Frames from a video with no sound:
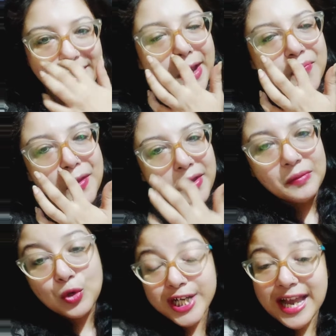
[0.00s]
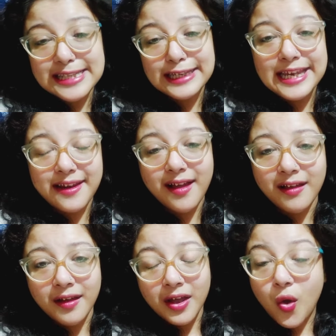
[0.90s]
দিলাম বসে আছে কি না
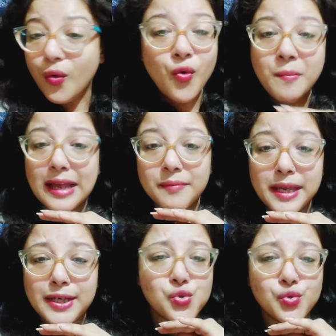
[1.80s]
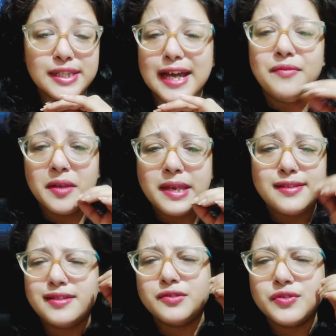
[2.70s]
কখন ম্যাডাম একটু টাইম দেবে
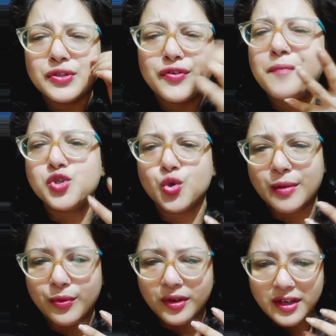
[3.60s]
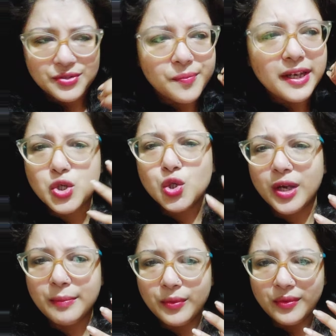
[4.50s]
জাস্ট একটু স্ক্রিপ্ট শোনাবো স্ক্রিপ্ট একটু
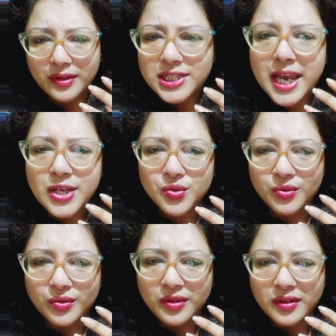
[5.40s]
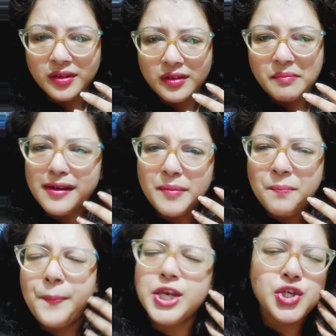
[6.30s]
শোনাবো সেই জন্য ম্যাডামের
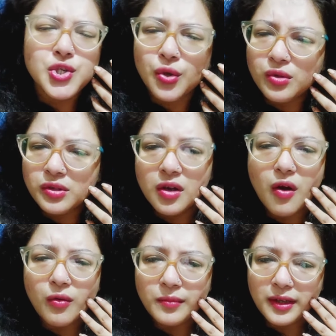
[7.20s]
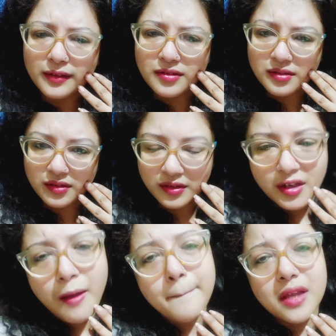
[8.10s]
ভীষণ গরম লেগেছে
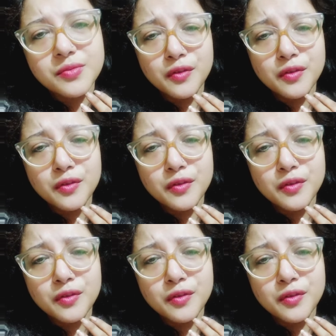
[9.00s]
ম্যাডামের